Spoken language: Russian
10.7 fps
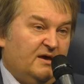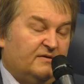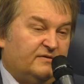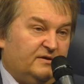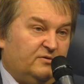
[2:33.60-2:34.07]

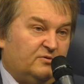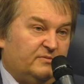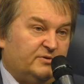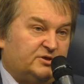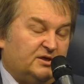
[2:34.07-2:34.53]

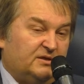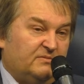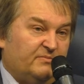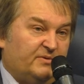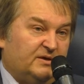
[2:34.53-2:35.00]
Соединенными
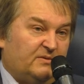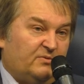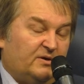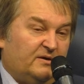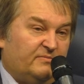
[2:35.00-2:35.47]
Штатами.
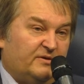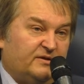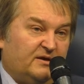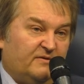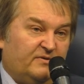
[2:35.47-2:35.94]
Поэтому
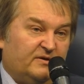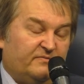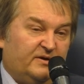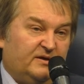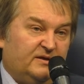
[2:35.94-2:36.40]
Карабахский конфликт
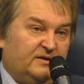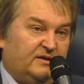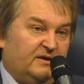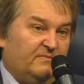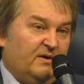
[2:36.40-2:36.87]
выгоден
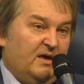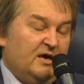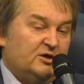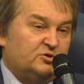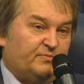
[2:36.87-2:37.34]
тем,
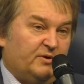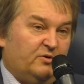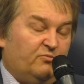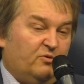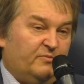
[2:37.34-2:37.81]
что при
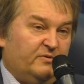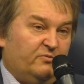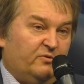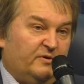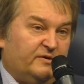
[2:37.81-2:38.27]
любом
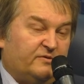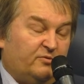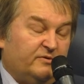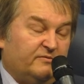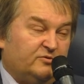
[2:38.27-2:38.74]
его
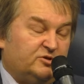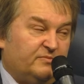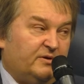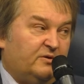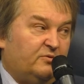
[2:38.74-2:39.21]
исходе, в случае
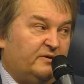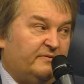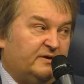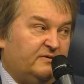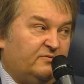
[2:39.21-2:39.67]
перехода в
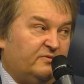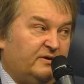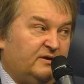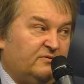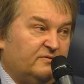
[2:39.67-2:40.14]
активную
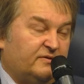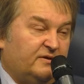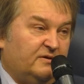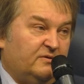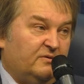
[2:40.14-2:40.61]
военную
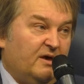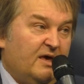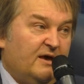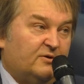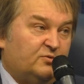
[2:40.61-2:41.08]
стадию,
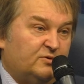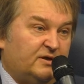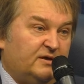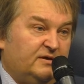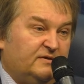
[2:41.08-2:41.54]
кто-то
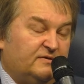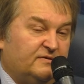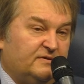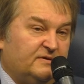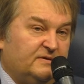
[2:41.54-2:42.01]
из
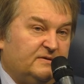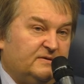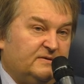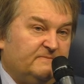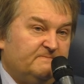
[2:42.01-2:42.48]

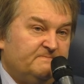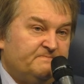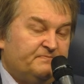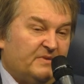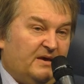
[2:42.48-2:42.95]
э,
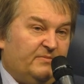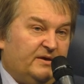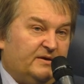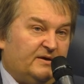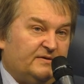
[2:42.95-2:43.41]

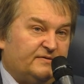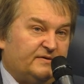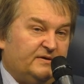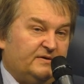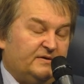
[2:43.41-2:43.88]

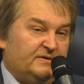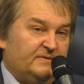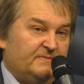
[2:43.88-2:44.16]
американских